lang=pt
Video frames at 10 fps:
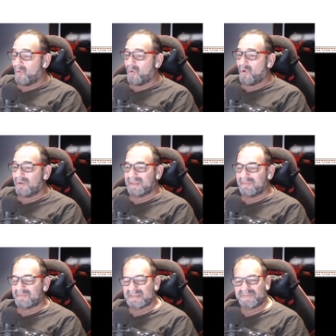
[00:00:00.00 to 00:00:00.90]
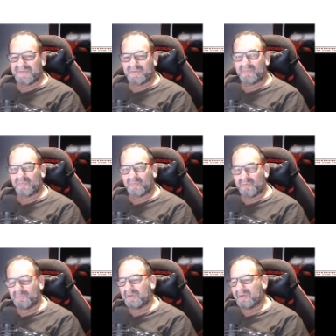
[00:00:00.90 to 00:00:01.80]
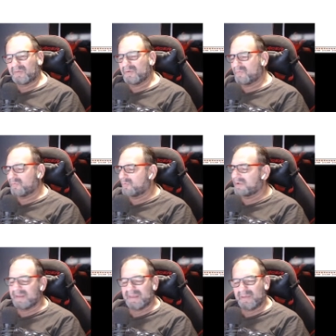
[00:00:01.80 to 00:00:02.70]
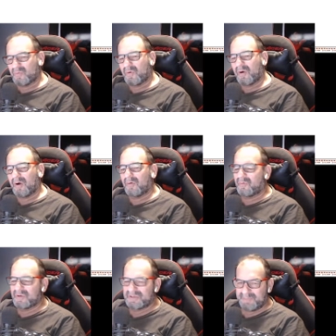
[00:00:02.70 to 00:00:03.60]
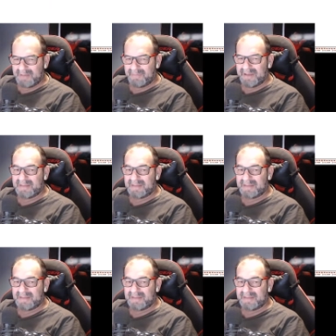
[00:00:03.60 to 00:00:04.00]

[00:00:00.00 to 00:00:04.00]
Ontem vocês viram no grupo que eu não coloquei nenhum call, hoje pela manhã